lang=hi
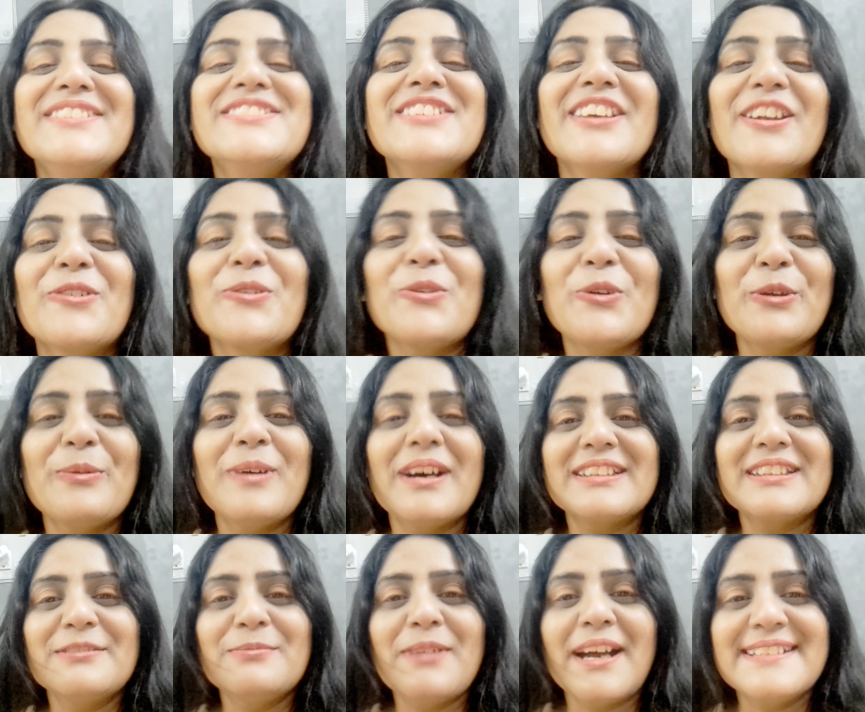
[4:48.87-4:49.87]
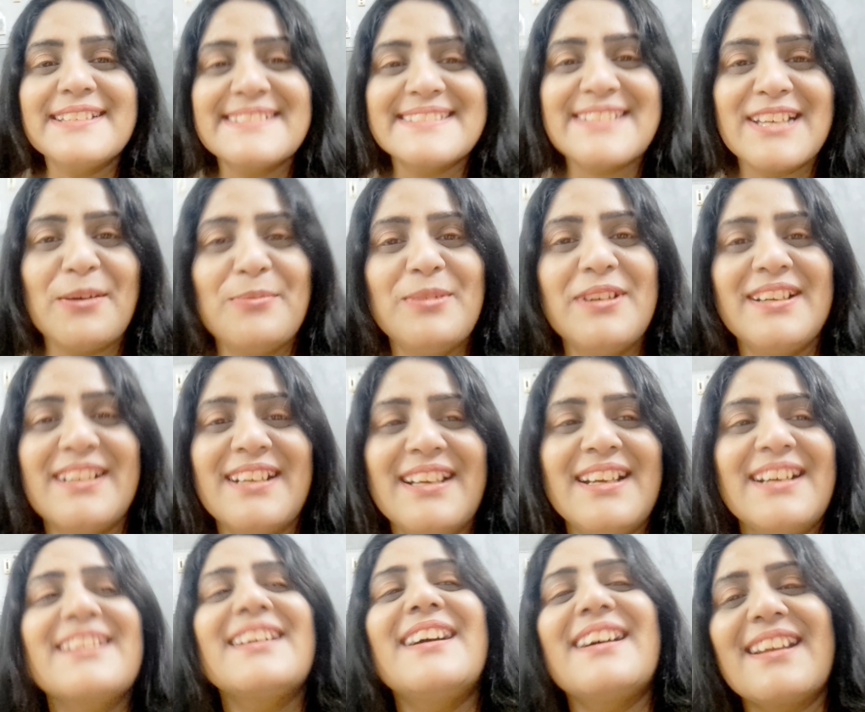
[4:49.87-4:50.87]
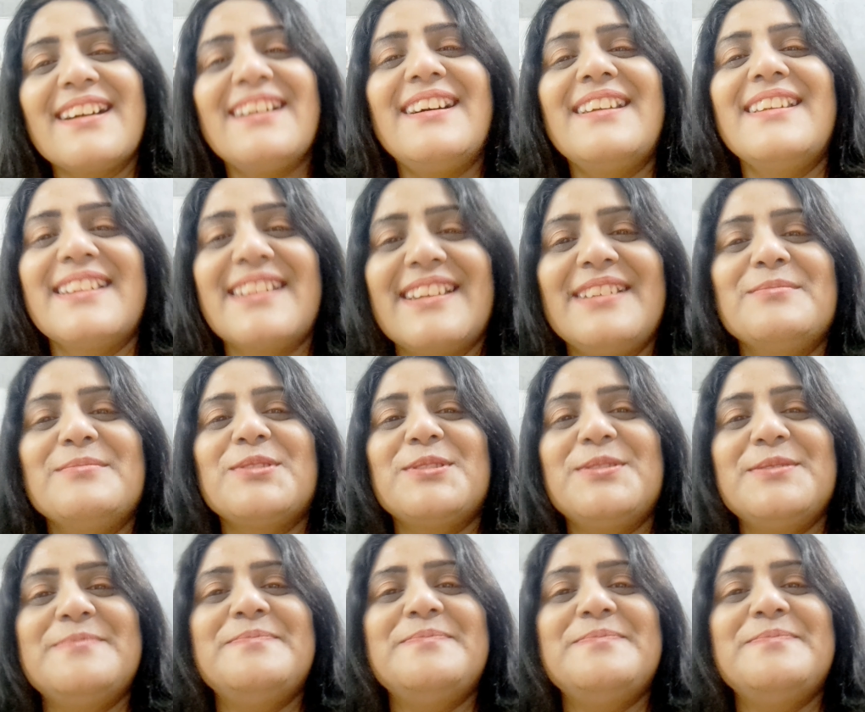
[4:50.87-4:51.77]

चलो कोई बात नहीं भाई साहब खाना खा लेते हैं हम तो